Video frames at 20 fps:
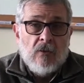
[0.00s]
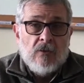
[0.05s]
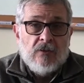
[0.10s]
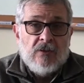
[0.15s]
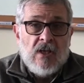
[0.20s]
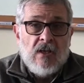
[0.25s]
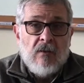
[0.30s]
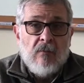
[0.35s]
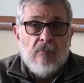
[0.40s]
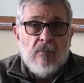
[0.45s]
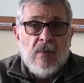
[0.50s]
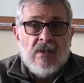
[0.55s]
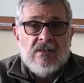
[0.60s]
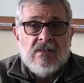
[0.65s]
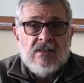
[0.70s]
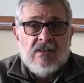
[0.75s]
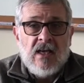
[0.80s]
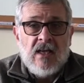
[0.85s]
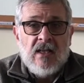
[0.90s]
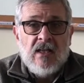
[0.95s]
O sea, más
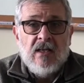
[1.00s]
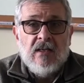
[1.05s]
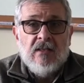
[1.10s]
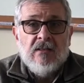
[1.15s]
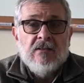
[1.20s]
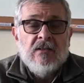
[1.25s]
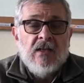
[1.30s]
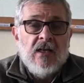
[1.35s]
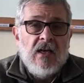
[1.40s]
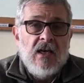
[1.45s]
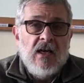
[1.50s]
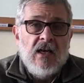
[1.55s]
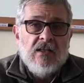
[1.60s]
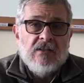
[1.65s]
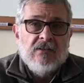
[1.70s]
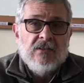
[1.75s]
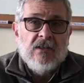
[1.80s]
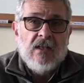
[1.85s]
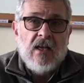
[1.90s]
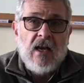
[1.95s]
allá del
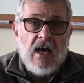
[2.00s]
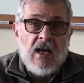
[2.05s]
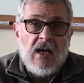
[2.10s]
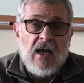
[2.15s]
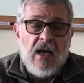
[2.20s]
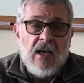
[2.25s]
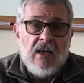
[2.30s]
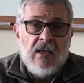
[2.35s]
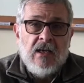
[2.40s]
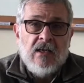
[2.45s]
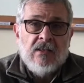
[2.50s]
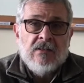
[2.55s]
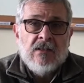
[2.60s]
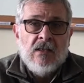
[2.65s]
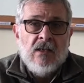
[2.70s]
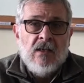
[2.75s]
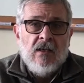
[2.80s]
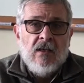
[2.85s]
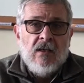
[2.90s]
interés y de las ganas,